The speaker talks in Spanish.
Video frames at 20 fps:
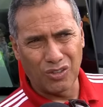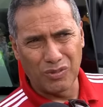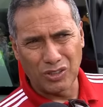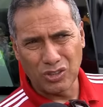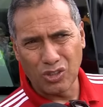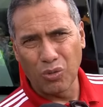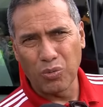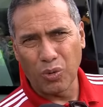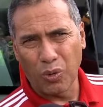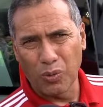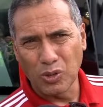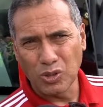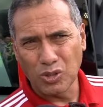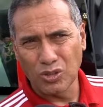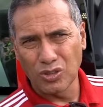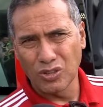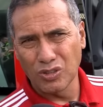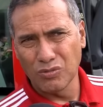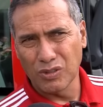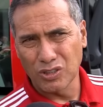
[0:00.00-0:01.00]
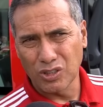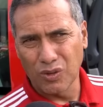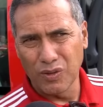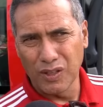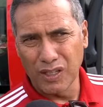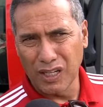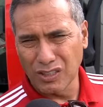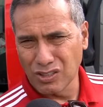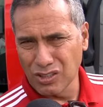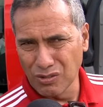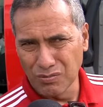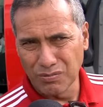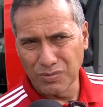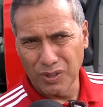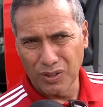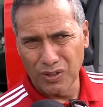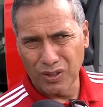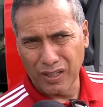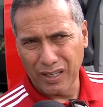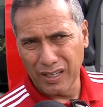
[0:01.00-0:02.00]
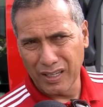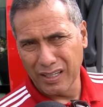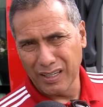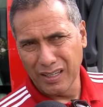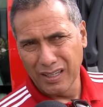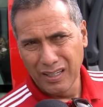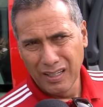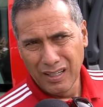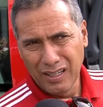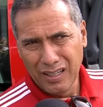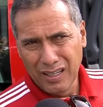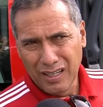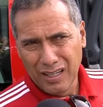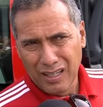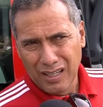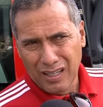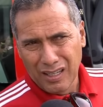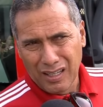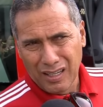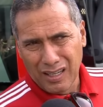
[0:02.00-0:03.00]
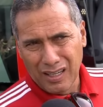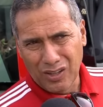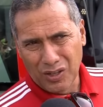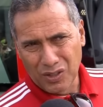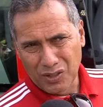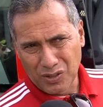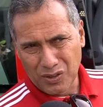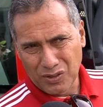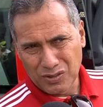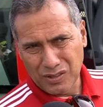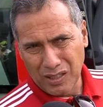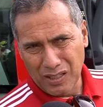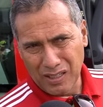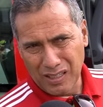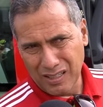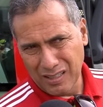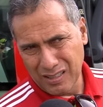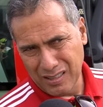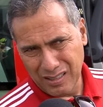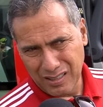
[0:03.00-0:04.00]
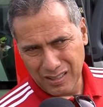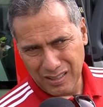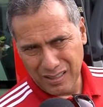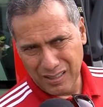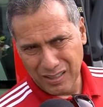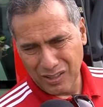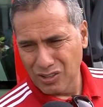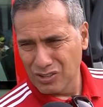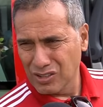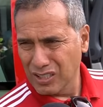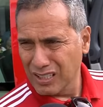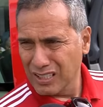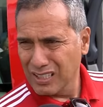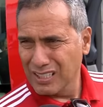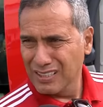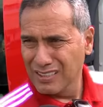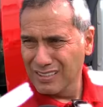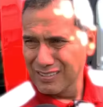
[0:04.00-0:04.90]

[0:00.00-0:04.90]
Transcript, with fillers: más compromiso y más obligación por lo que el objetivo está en conseguir.